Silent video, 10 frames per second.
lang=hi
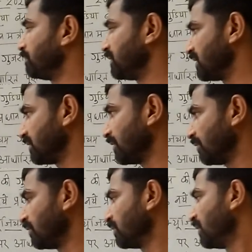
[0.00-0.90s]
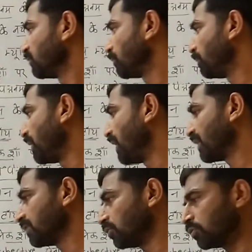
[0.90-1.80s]
का विजेता कौन तो
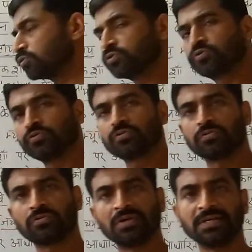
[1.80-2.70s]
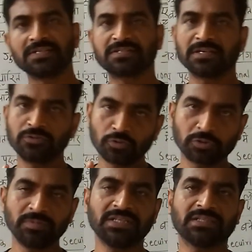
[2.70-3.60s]
भारत और रूस दोनों संयुक्त
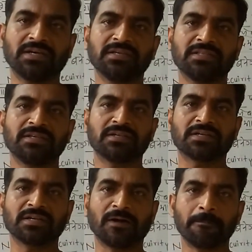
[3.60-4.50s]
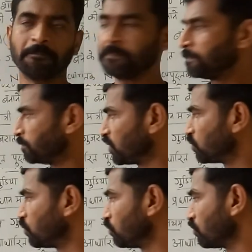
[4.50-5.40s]
विजेता है यह ध्यान रखना तो ये
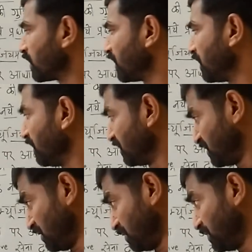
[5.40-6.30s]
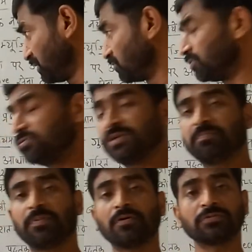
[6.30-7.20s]
दोनों खेल से संबंधित जो न्यूज है
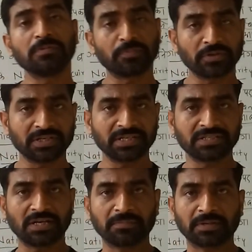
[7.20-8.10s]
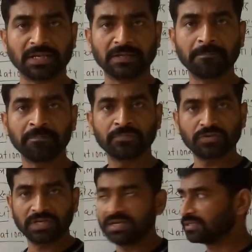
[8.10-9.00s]
बहुत इंपॉर्टेंट है एग्जाम के लिए तो
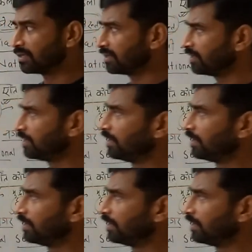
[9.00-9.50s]
यही था